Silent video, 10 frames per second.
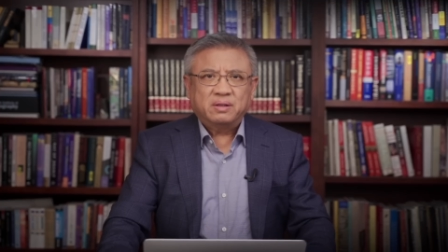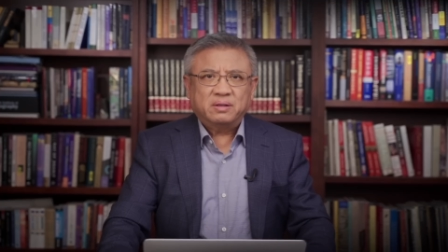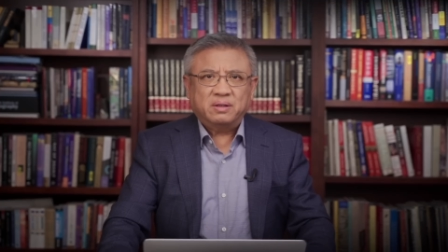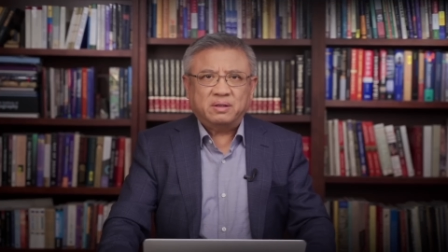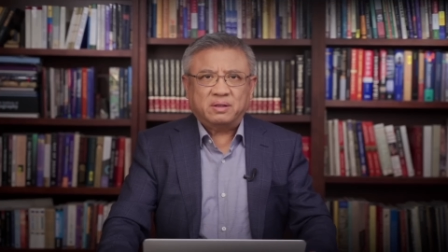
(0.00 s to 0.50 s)

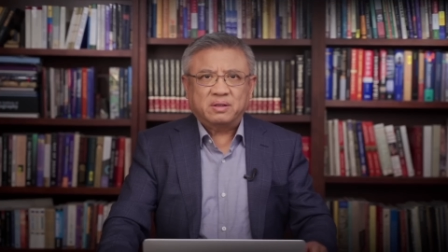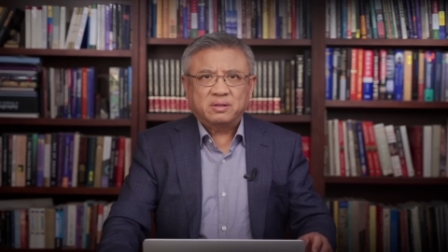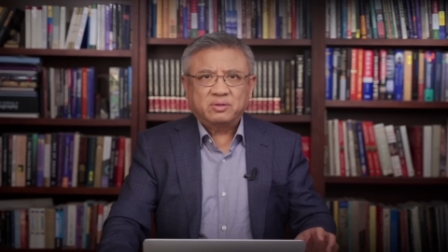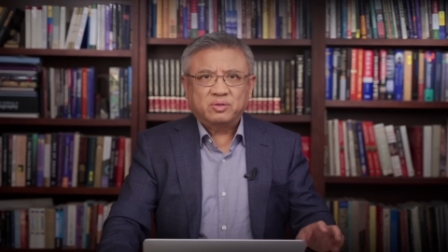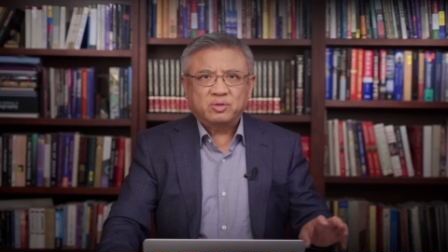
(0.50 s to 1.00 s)
呃，
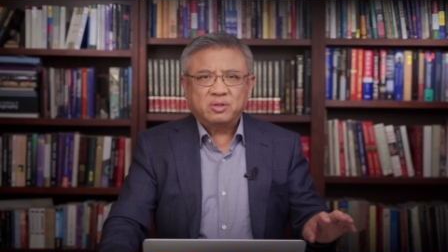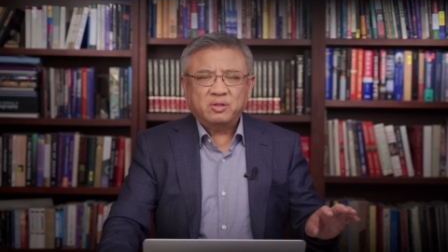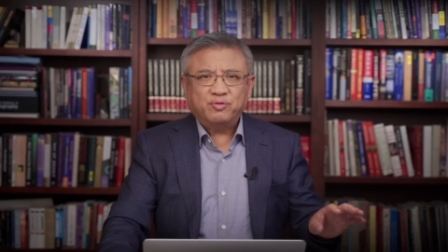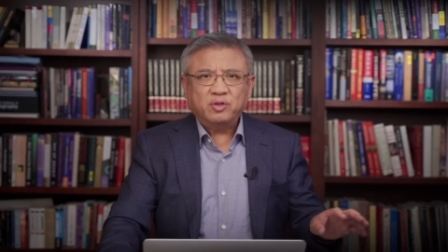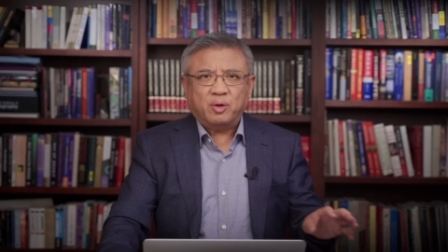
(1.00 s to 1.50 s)

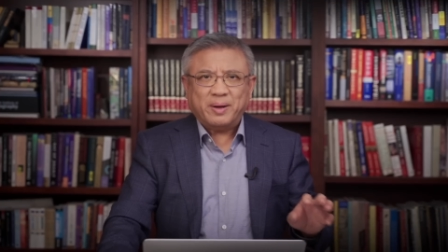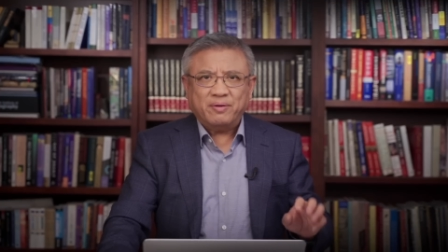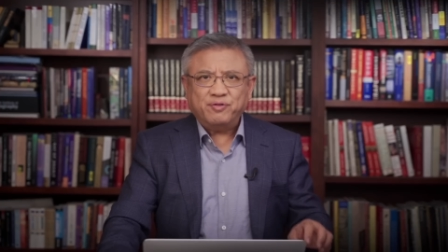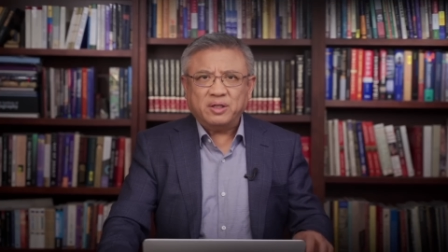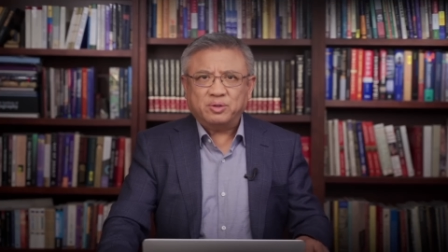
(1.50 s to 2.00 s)
福岛排
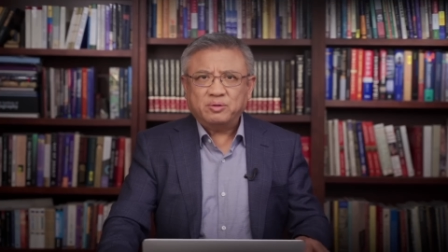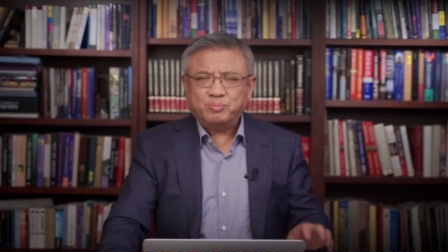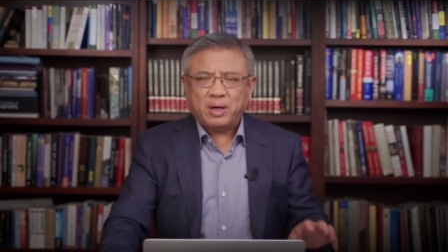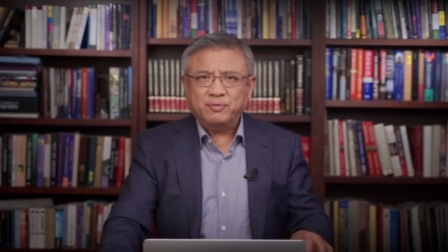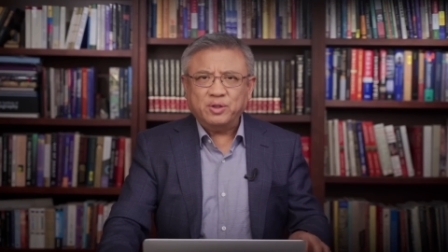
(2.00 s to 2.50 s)
废
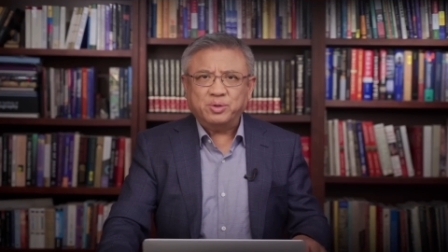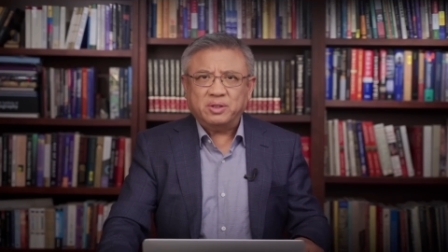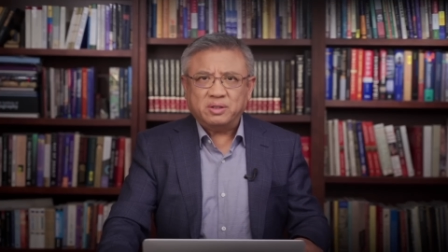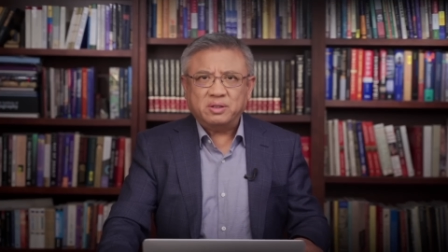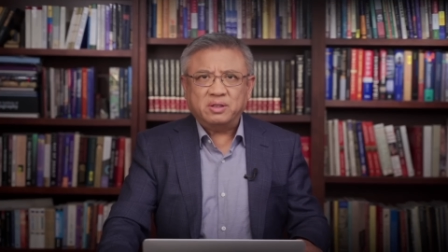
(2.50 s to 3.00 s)
排废水
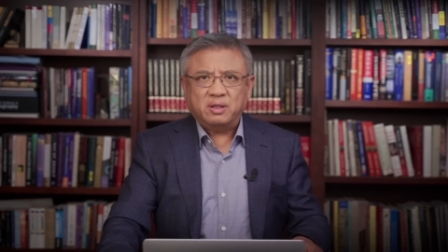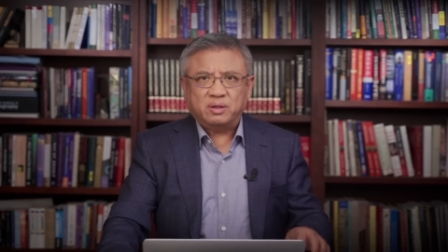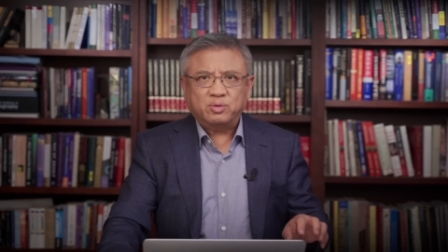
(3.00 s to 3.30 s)
的事情哈，